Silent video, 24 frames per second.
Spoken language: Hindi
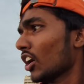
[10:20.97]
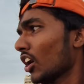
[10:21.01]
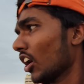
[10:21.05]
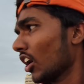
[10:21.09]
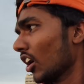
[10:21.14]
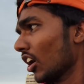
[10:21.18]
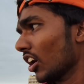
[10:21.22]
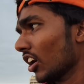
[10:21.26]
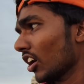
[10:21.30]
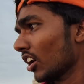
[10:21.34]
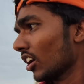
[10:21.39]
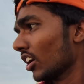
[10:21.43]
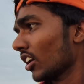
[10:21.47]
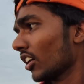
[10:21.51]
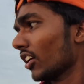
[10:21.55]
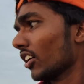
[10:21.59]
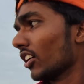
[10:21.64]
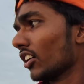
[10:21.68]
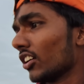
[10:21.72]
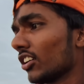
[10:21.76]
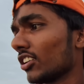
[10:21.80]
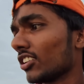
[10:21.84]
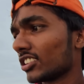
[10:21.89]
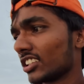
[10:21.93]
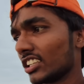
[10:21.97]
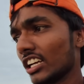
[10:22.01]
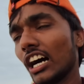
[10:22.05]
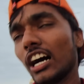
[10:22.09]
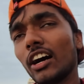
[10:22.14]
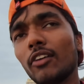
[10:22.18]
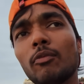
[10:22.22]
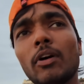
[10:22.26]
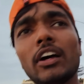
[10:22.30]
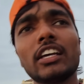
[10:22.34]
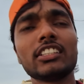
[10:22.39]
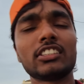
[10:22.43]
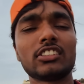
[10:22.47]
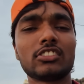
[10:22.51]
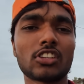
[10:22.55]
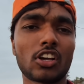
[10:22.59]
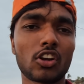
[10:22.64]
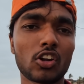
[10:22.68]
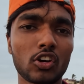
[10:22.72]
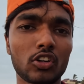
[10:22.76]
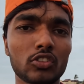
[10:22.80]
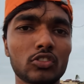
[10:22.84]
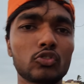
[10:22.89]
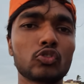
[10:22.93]
और क्या भाई
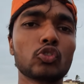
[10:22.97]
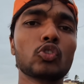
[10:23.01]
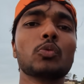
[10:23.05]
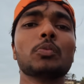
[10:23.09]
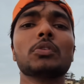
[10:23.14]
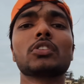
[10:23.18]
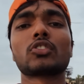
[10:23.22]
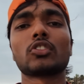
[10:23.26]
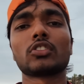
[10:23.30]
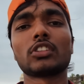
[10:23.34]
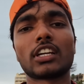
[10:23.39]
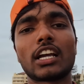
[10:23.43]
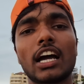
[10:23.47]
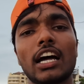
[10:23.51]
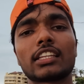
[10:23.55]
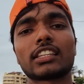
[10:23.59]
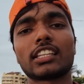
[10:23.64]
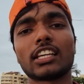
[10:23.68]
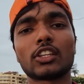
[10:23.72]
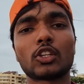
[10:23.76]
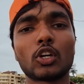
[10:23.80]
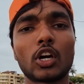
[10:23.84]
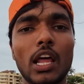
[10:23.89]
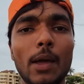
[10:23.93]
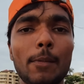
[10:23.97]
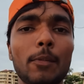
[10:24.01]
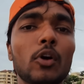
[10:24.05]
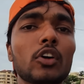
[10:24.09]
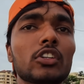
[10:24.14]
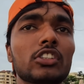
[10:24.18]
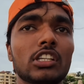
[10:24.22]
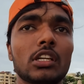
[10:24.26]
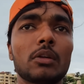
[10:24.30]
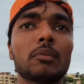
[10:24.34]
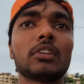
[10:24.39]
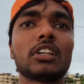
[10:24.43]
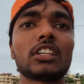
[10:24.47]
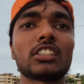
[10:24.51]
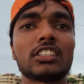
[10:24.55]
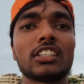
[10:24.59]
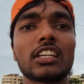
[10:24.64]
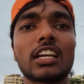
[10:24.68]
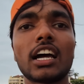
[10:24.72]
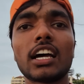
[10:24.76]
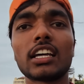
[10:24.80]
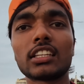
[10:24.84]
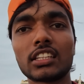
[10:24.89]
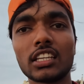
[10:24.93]
चलो जू बीच को दिखाते हैं थोड़ा बहुत सिनेमेटिक्स
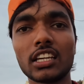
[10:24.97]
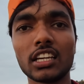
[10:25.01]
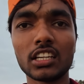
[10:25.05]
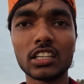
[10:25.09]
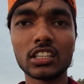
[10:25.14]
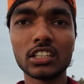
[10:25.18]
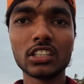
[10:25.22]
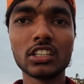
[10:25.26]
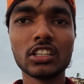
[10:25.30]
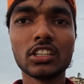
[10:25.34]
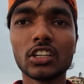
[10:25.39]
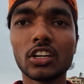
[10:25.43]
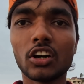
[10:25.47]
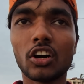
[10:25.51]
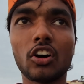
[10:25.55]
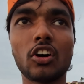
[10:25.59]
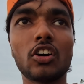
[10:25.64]
दिखाते हैं